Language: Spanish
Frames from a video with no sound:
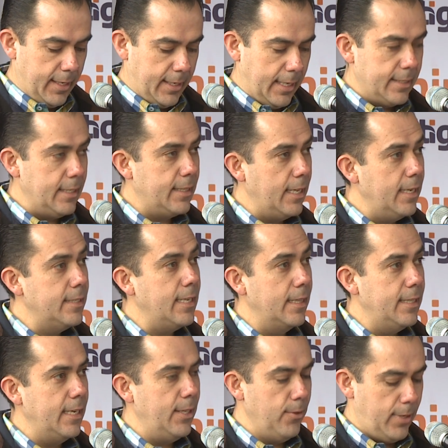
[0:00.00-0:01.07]
que, se, se,
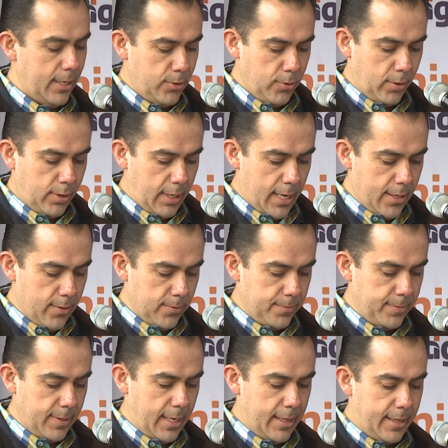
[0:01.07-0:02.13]
han tenido que ir sorteando,
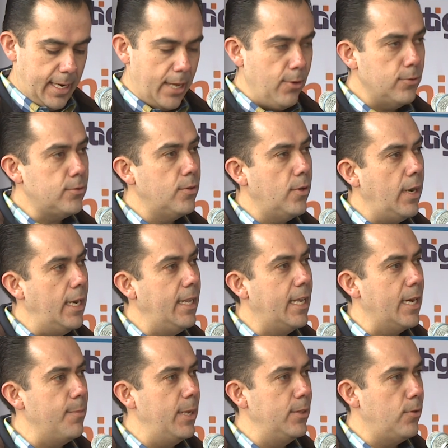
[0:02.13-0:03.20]
entre ellos el
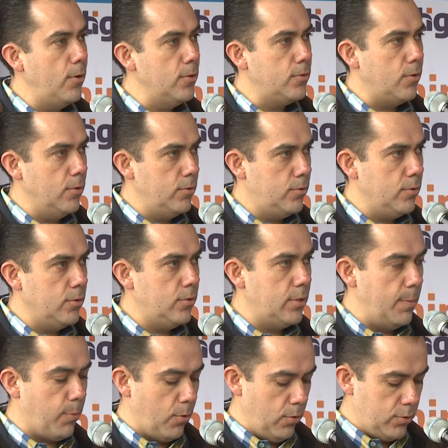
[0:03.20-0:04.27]
incremento de los costos
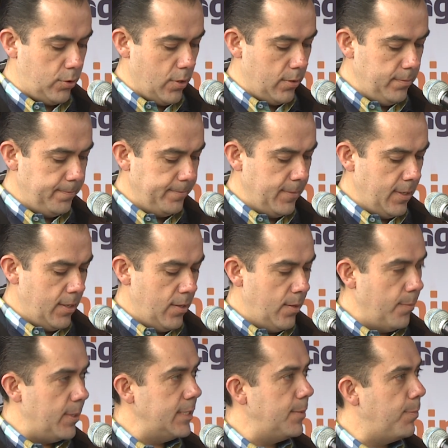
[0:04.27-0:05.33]
de producción,
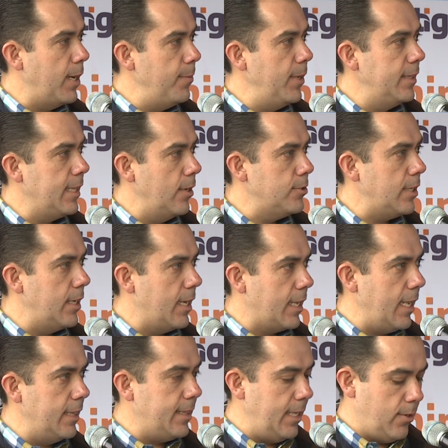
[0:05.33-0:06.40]
principalmente los
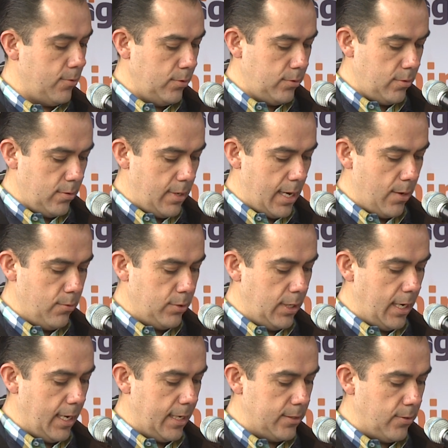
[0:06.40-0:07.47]
energéticos, la luz
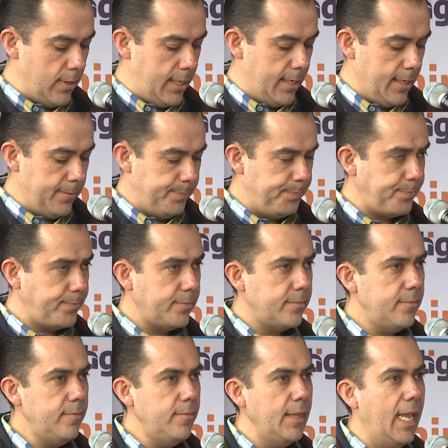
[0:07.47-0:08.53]
y la gasolina,
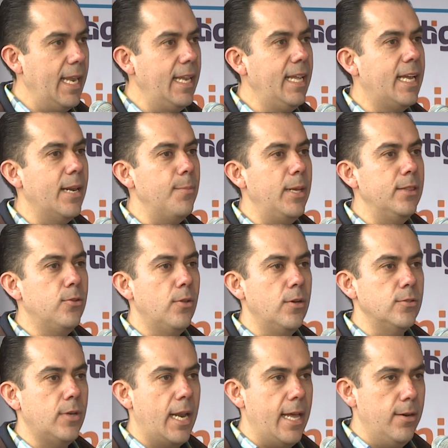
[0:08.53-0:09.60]
el incremento de
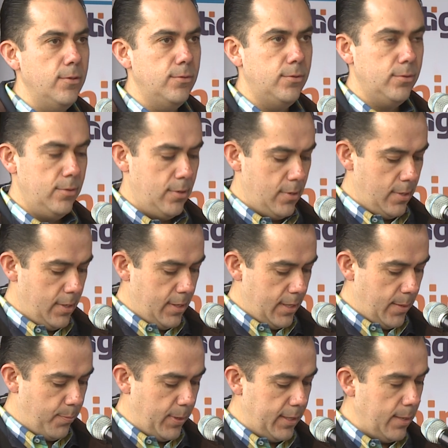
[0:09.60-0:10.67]
los granos,
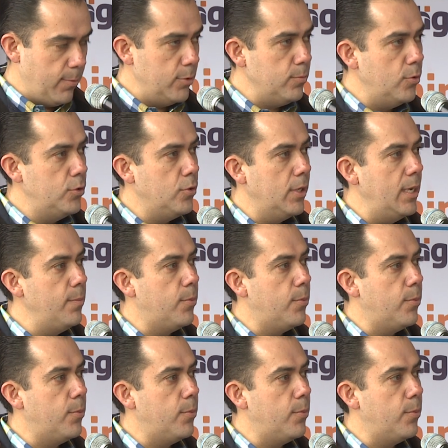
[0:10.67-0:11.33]
dependemos mucho de la